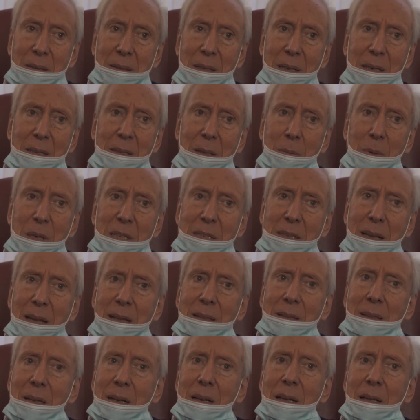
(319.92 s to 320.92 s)
Tenete
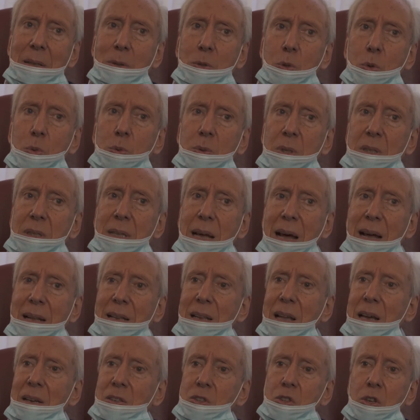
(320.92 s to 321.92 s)
presente che in tutta
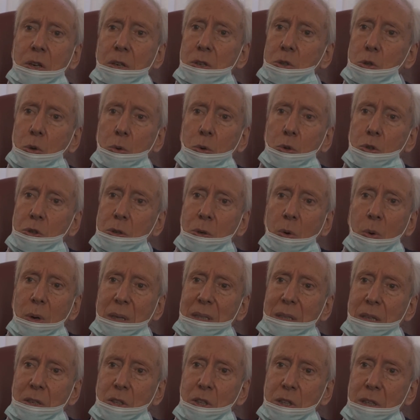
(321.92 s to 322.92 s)
Italia ce ne sono
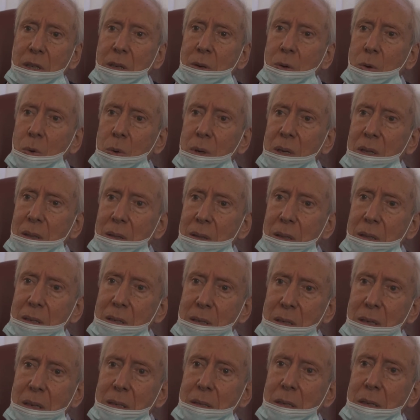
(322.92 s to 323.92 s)
55 di
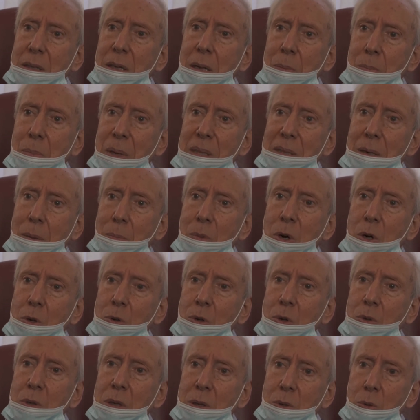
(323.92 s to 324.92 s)
siti del
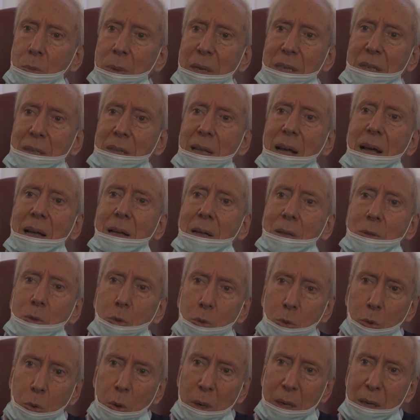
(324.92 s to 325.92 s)
patrimonio dell'umanità,
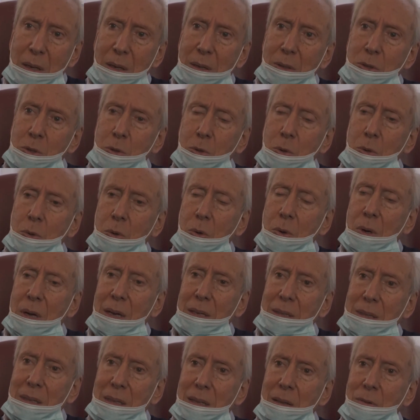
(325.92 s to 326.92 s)
due sono
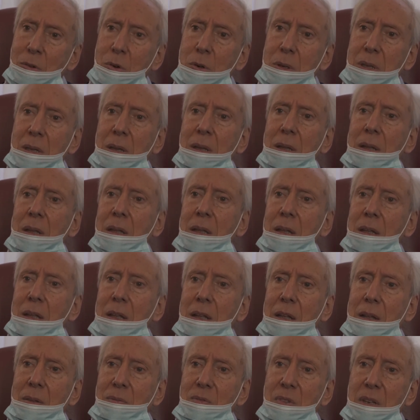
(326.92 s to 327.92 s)
a
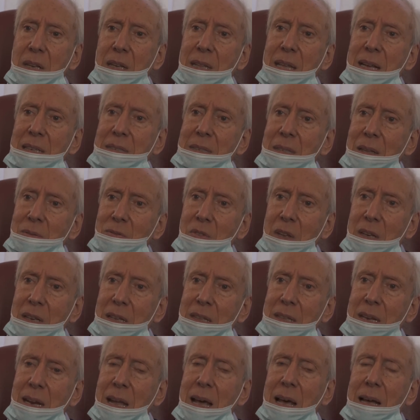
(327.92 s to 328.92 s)
Villa d'Este e
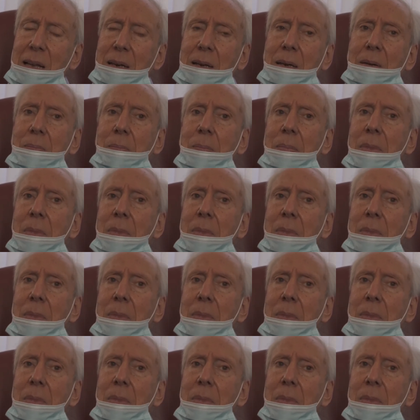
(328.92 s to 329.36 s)
Villa Adriana.